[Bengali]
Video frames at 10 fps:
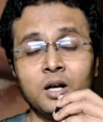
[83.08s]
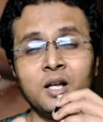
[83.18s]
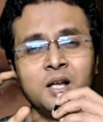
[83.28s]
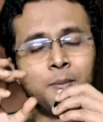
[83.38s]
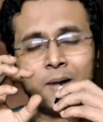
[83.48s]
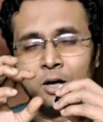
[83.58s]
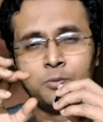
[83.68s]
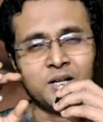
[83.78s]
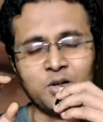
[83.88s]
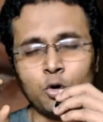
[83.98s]
না ভালো
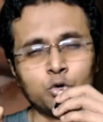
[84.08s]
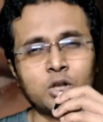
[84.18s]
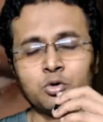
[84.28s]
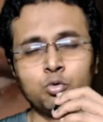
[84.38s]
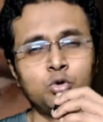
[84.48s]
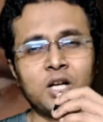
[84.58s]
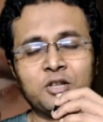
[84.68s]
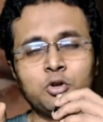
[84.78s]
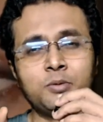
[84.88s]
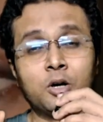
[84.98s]
মানে অতটা শুরু তো
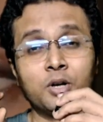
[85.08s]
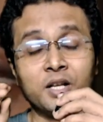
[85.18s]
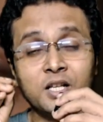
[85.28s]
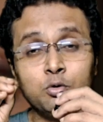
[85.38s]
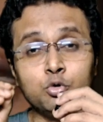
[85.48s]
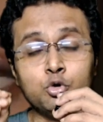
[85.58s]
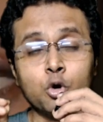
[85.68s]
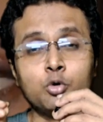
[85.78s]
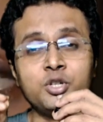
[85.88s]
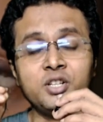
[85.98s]
একদমই ভালো না কিন্তু
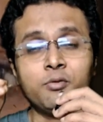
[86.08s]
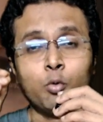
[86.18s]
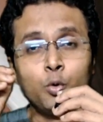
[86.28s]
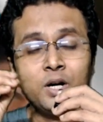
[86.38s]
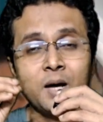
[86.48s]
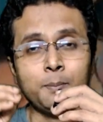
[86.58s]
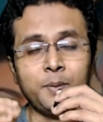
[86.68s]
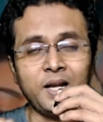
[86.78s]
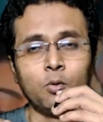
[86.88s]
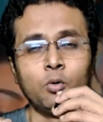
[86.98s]
যখনই সে ফোনটা
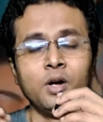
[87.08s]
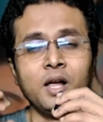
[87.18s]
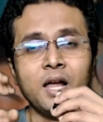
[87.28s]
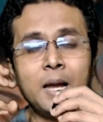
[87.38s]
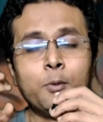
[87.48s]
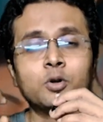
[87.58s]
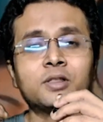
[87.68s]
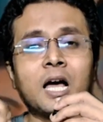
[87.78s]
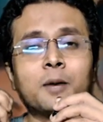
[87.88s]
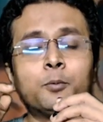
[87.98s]
পেল এবং
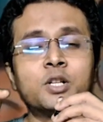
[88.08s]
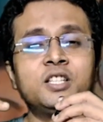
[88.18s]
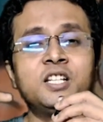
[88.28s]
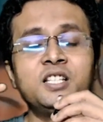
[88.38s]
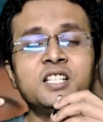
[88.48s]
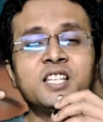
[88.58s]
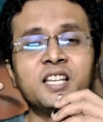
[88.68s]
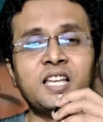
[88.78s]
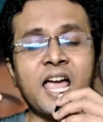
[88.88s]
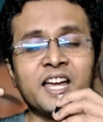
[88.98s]
তারপরে ধীরে ধীরে সে
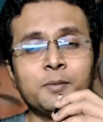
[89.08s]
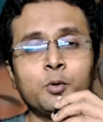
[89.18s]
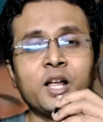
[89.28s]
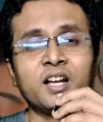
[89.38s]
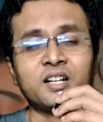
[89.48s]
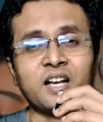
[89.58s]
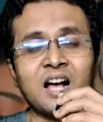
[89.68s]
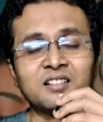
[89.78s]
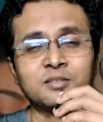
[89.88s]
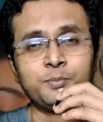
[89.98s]
একের পর এক
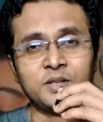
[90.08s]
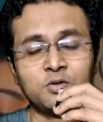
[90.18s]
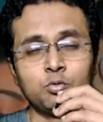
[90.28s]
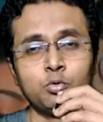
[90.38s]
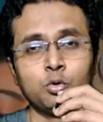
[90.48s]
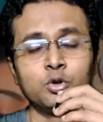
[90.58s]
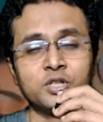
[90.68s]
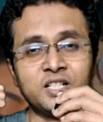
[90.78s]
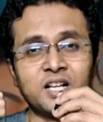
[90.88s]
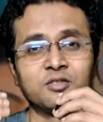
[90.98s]
টাস্ক পেতে শুরু করলো
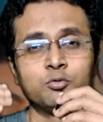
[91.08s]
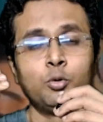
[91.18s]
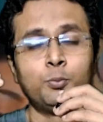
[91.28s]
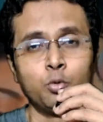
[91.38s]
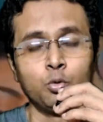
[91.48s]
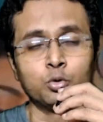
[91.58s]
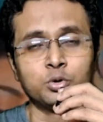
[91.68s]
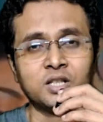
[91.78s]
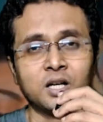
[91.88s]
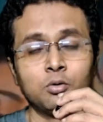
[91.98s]
সেই টাস্কগুলো পূরণ
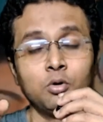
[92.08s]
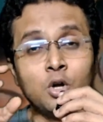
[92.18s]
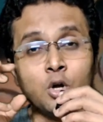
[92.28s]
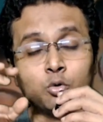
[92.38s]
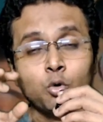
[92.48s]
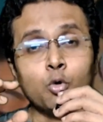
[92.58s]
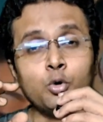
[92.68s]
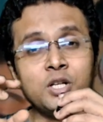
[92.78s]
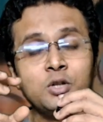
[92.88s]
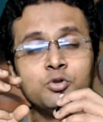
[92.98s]
করতে থাকলো
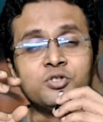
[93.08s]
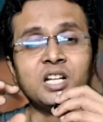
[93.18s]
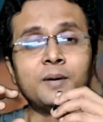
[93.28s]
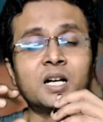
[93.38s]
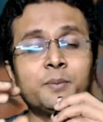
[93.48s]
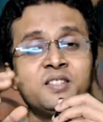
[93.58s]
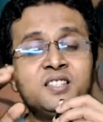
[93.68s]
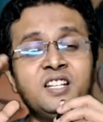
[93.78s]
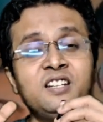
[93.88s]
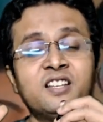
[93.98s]
তখনই কিন্তু সিনেমাটা বেশ
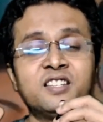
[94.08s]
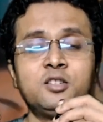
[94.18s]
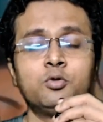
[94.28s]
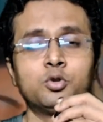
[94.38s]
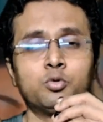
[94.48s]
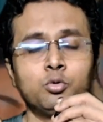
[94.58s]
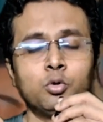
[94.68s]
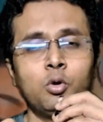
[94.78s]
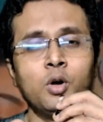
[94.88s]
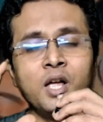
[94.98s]
ইন্টারেস্টিং হতে শুরু
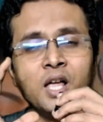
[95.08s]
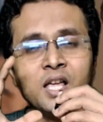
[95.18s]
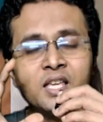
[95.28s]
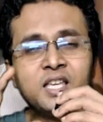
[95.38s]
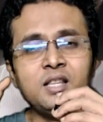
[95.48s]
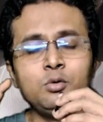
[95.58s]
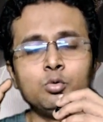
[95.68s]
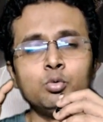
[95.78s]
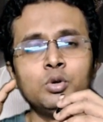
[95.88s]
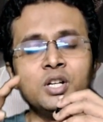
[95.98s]
করলো কিন্তু